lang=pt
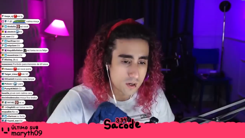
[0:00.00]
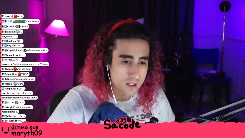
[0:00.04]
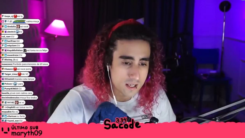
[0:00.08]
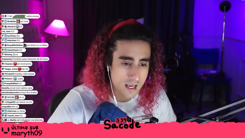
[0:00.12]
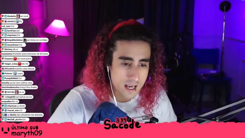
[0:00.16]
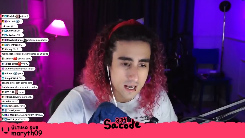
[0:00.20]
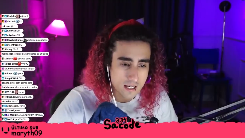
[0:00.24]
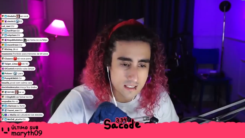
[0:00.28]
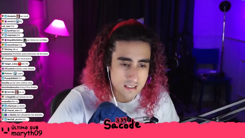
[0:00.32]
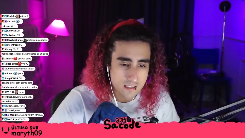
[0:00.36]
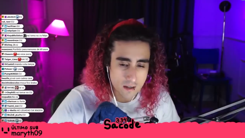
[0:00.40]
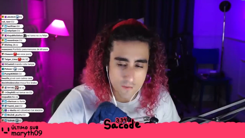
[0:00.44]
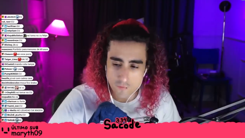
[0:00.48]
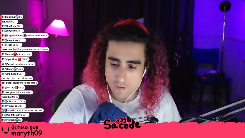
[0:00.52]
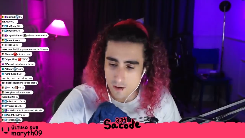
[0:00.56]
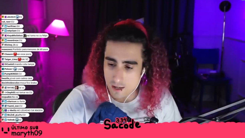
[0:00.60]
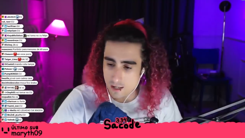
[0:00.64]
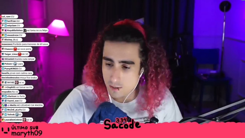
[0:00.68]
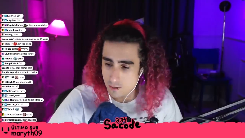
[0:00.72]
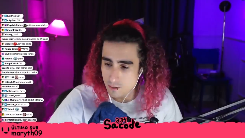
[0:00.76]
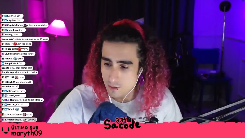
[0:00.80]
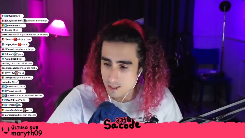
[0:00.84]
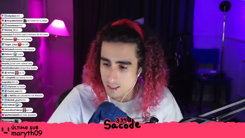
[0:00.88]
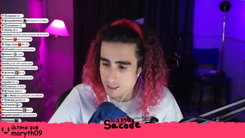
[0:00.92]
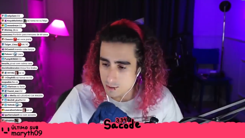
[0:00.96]
Por que, que você tá
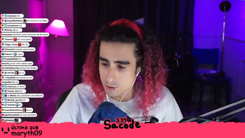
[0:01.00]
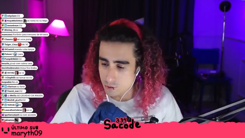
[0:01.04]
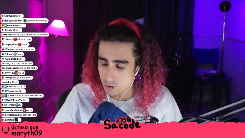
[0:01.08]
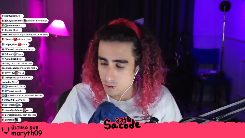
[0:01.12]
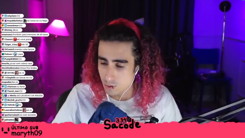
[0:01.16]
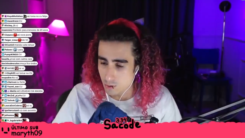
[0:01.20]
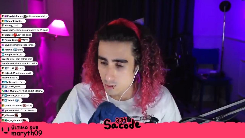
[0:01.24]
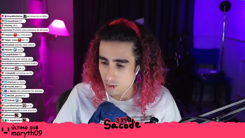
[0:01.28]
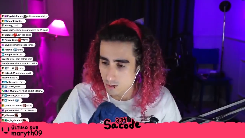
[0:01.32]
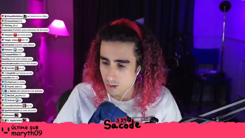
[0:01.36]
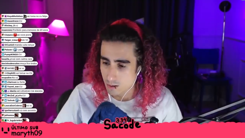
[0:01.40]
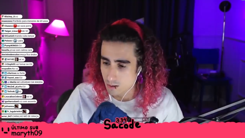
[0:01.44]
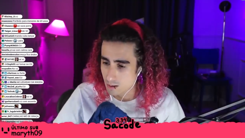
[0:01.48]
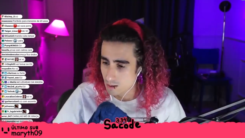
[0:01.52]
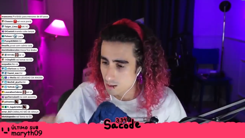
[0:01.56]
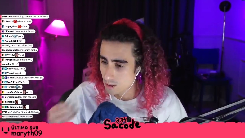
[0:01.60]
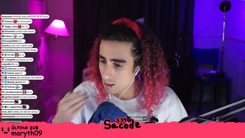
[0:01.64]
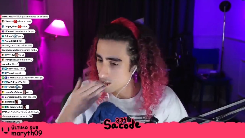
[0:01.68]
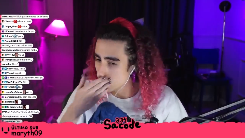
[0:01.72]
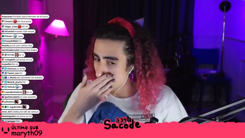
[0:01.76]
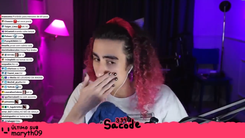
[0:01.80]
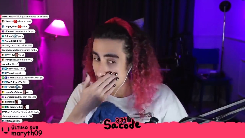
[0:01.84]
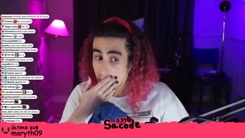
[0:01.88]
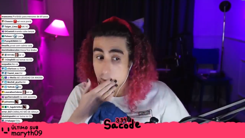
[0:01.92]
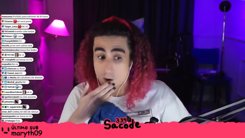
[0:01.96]
falando isso? Vai
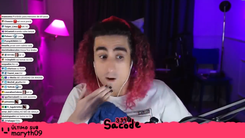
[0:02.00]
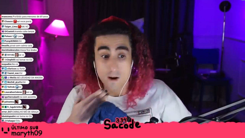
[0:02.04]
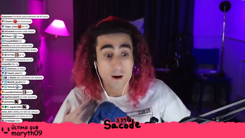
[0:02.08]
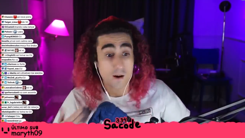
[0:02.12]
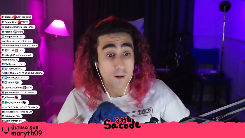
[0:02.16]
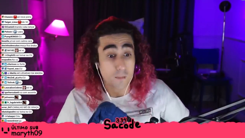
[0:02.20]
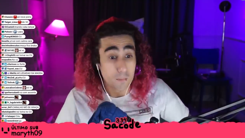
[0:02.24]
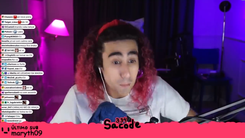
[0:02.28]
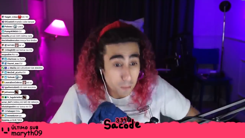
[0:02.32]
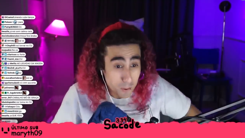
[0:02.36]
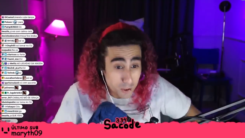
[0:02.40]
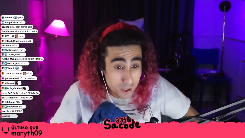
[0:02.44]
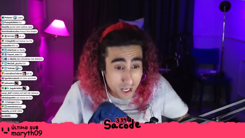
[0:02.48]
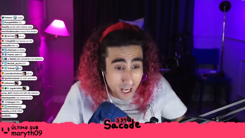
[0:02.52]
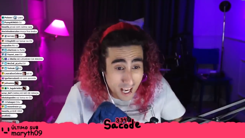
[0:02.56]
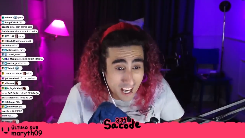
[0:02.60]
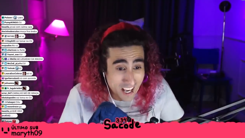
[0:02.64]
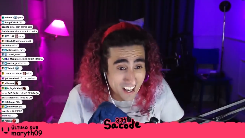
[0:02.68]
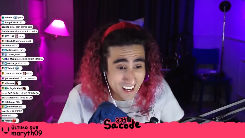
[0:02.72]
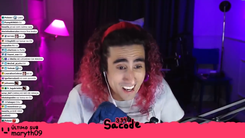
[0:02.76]
se fuder. Por quê?